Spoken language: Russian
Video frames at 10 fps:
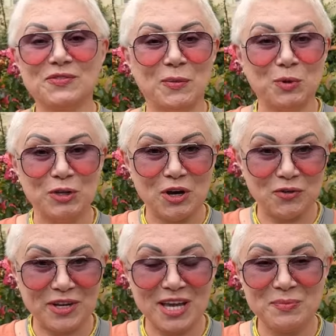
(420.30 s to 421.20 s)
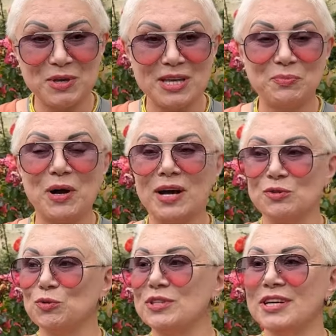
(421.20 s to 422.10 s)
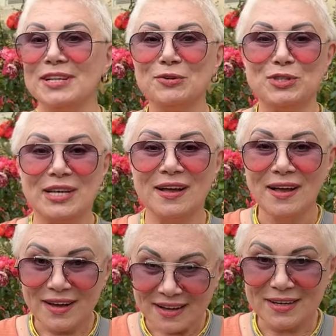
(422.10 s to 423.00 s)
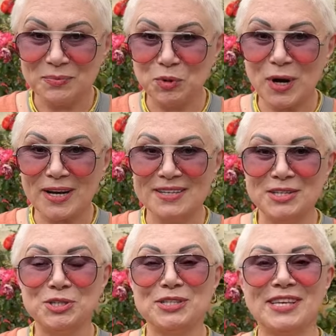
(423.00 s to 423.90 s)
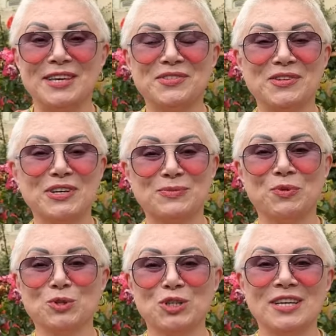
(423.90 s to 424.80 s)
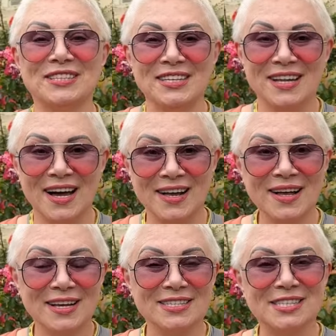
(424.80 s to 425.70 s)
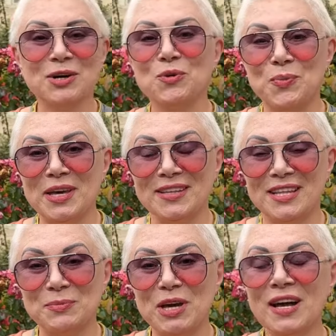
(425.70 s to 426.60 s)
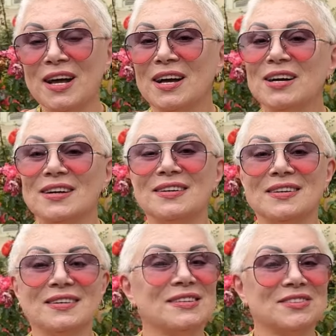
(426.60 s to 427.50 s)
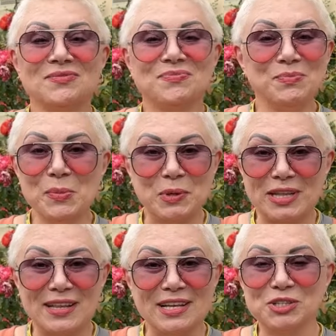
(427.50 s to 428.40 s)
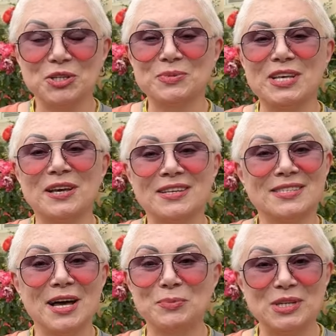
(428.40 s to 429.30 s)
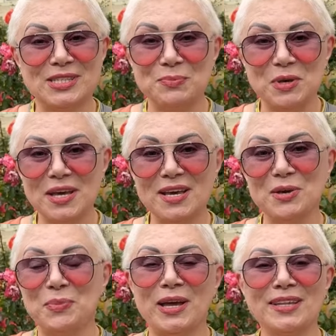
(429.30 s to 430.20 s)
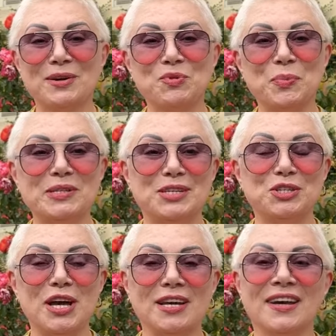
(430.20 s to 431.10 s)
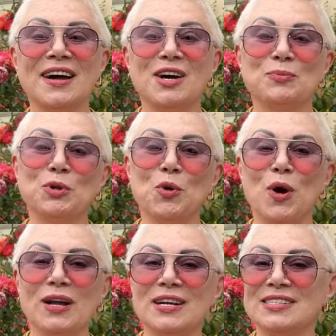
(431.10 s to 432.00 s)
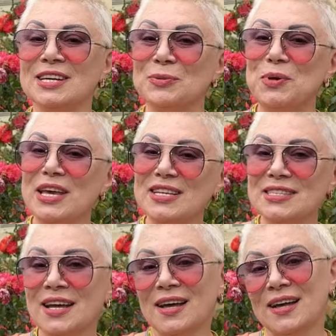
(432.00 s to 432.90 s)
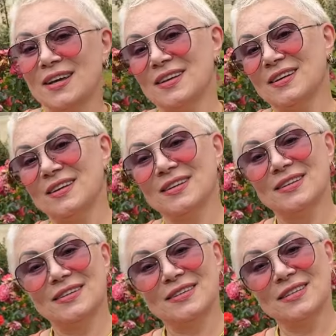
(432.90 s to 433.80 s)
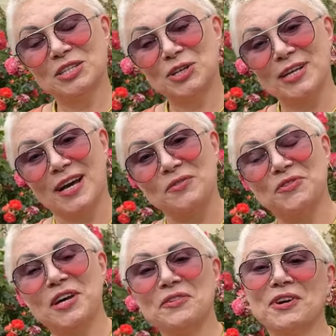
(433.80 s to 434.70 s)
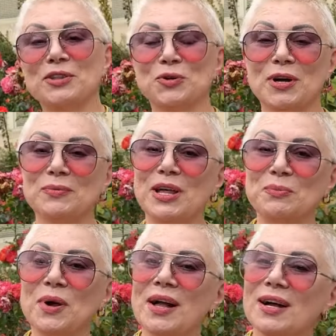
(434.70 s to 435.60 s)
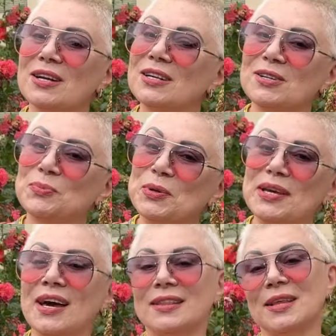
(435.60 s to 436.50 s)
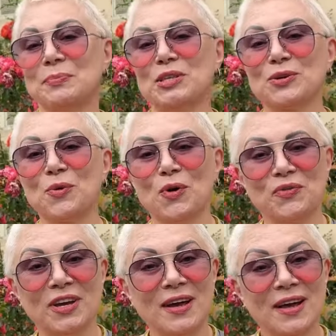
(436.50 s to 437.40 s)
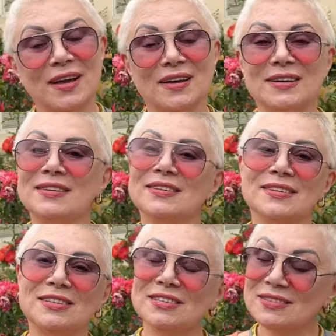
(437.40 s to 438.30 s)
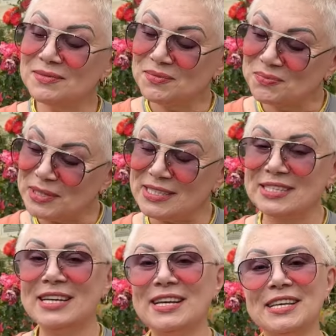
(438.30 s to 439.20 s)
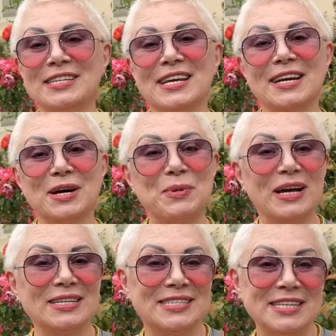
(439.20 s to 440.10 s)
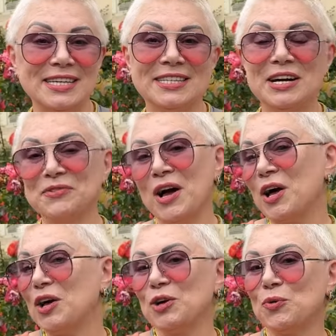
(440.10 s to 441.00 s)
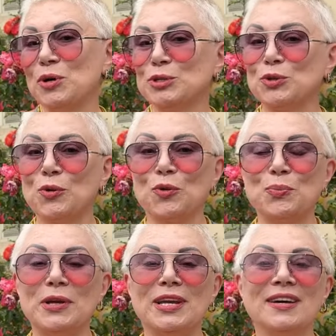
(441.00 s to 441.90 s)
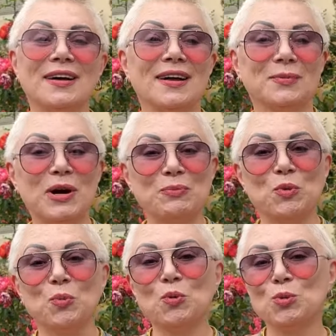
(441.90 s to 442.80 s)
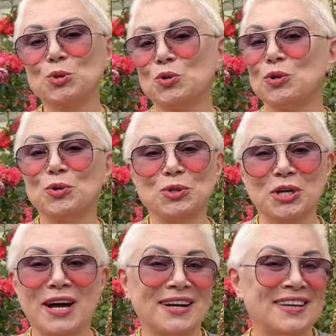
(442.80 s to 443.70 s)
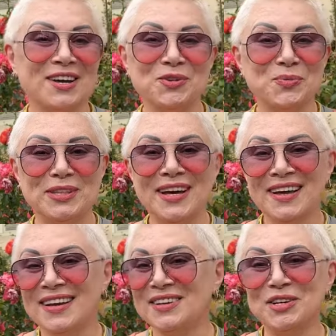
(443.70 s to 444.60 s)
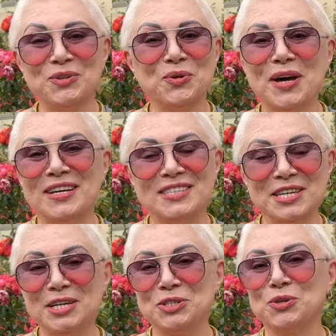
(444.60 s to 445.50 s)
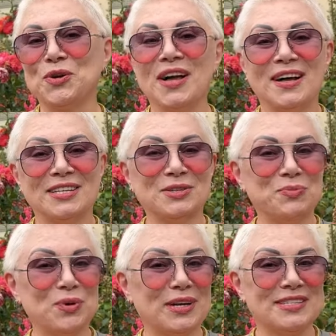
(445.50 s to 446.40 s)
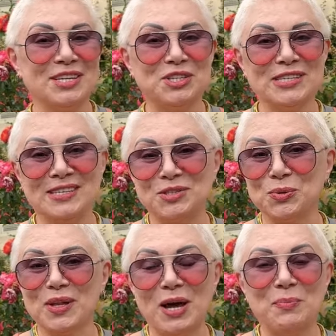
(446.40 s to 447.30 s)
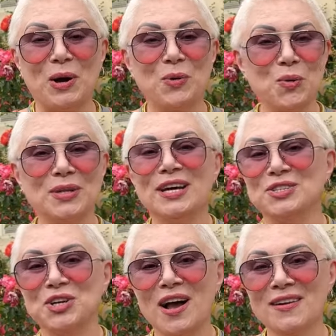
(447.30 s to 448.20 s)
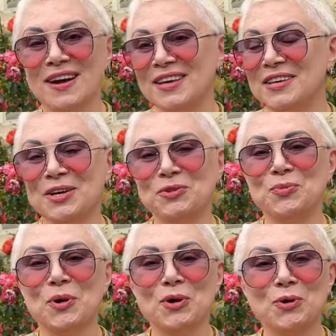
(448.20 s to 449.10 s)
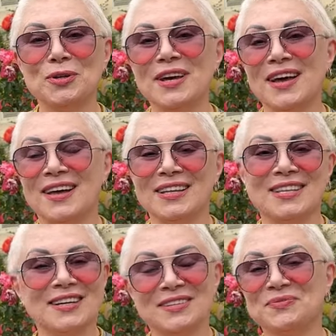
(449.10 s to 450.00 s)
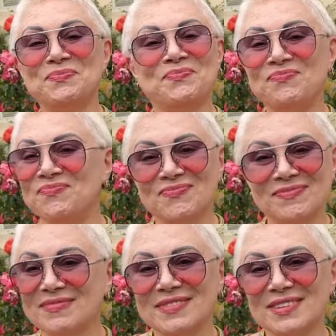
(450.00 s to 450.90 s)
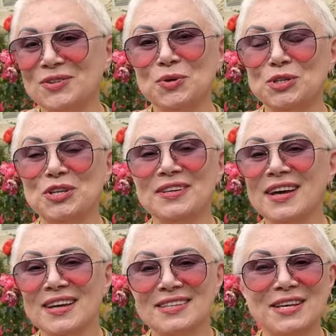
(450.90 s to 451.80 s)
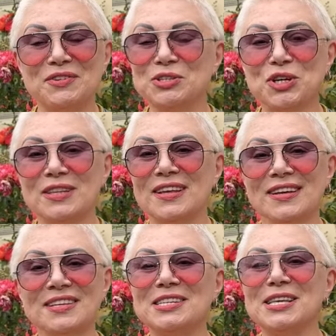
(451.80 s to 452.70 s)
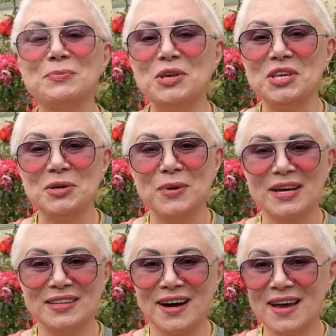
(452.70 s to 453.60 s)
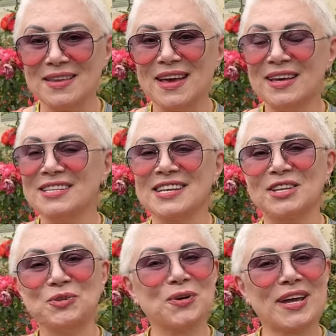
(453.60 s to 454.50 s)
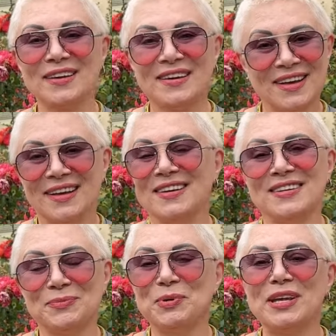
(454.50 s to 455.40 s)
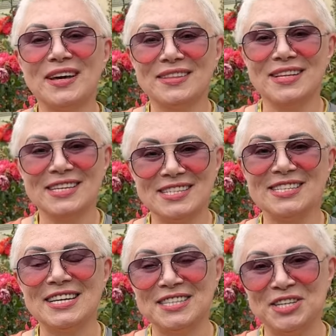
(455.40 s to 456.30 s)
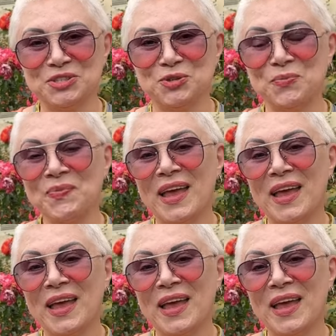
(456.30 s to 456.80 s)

свободного времени, пока тут делаются э, бюрократические всевозможные дела с документами. Э, мы принадлежим сами себе, и поэтому посещали много разных мест, э, нашли кафе, в котором нам э, приятно пить кофе, посетили несколько магазинов, кое-что купили моему мужу, он тоже, как и я, любит льняную одежду, тем более сейчас чудная погода, жарко, и я думаю, лен – это очень совершенно незаменимая ткань, из которой Э, приятно носить одежду.